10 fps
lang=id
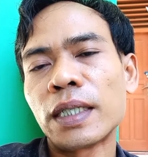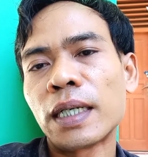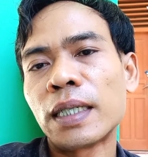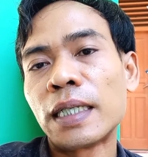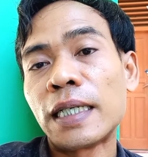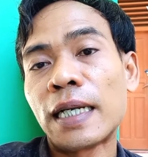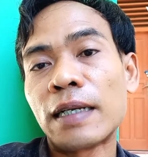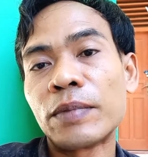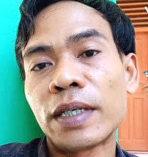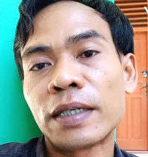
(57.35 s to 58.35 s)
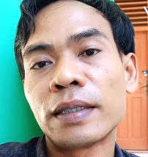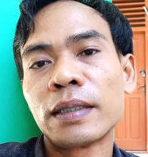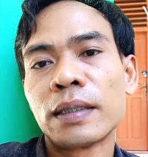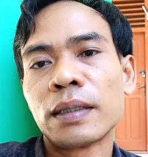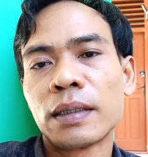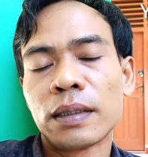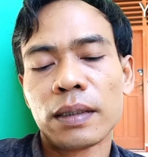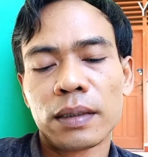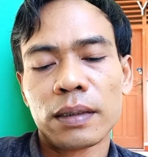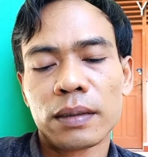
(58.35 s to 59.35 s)
yang ada di alam ya.
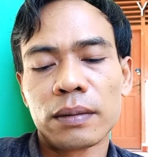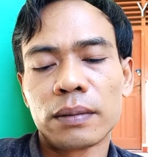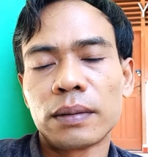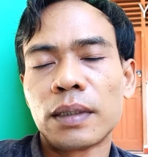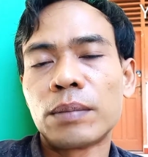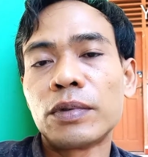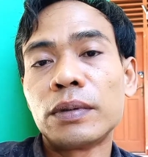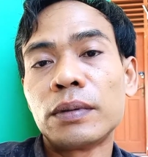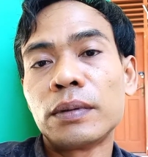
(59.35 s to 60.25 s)
Namun